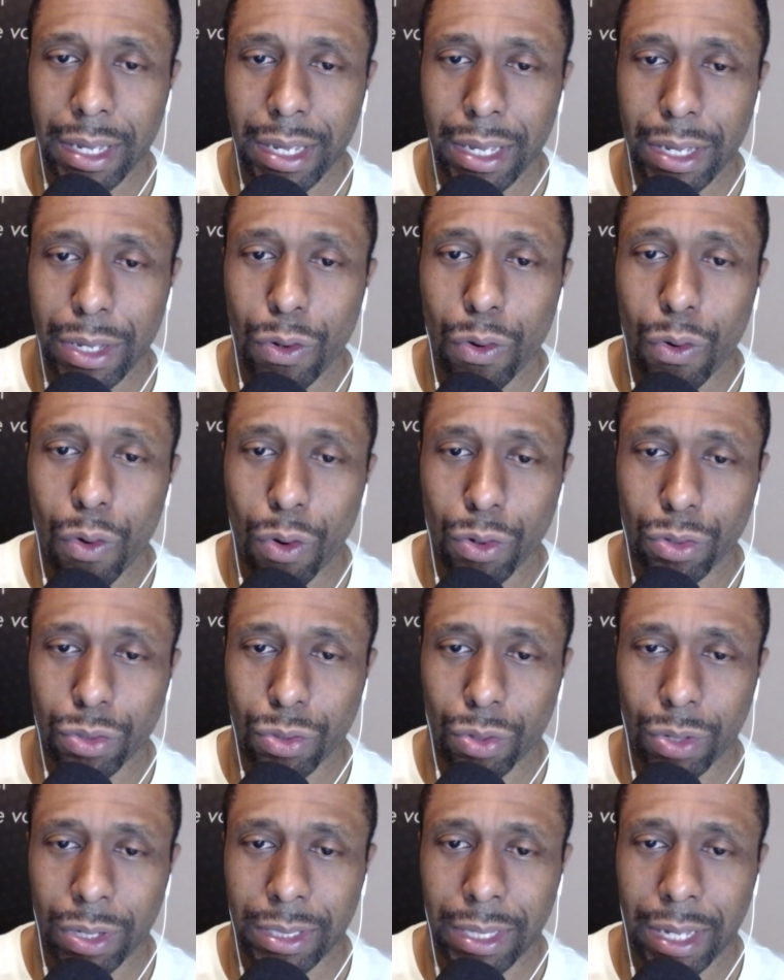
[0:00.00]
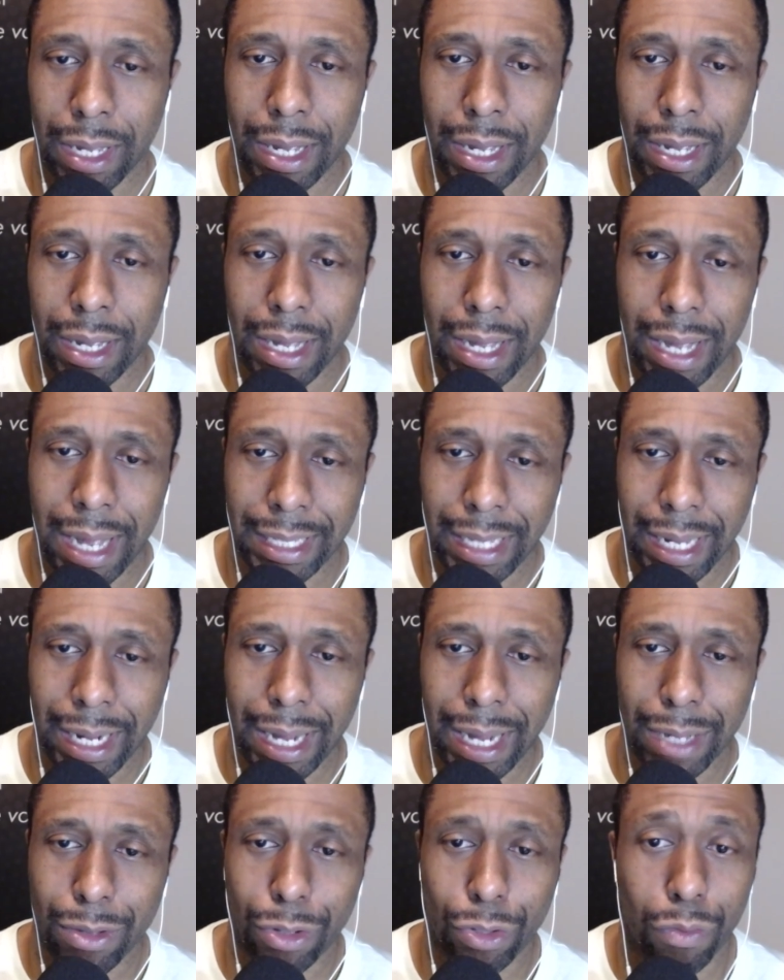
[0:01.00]
y un oso está
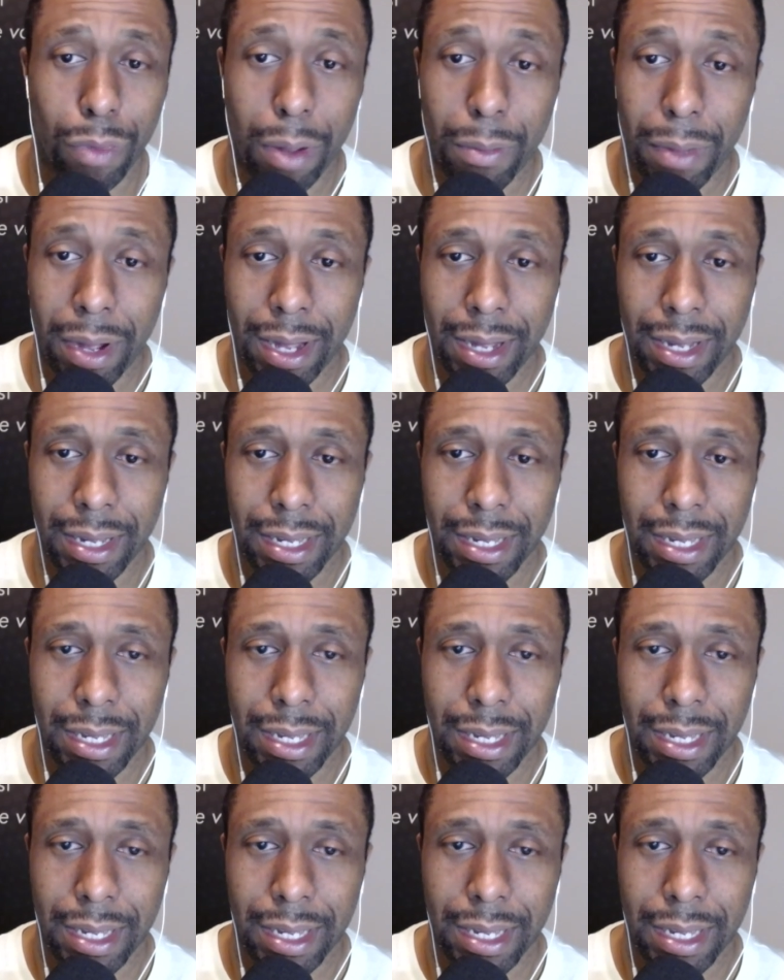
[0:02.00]
atacando a tu mamá